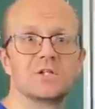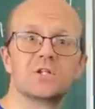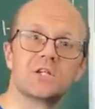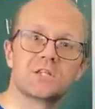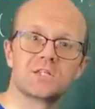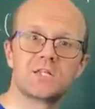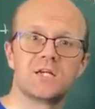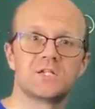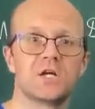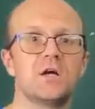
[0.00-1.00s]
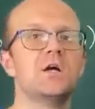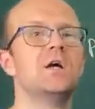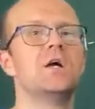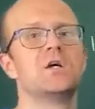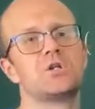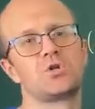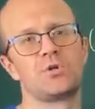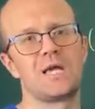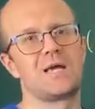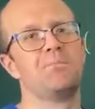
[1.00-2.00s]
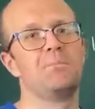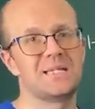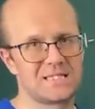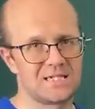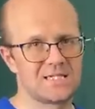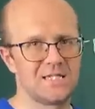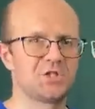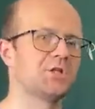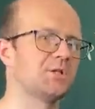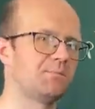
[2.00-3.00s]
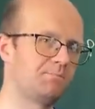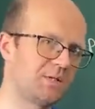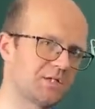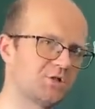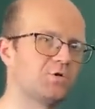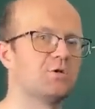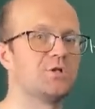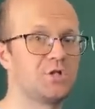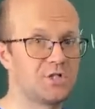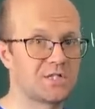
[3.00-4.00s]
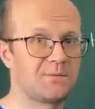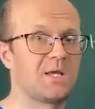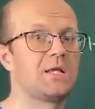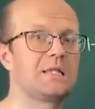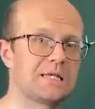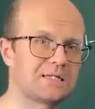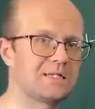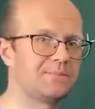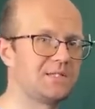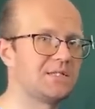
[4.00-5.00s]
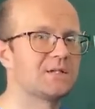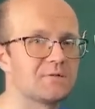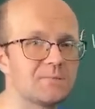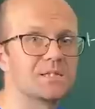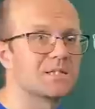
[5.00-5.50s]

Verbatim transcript: решение задачи, что я безразличен между чистыми нерандомизированными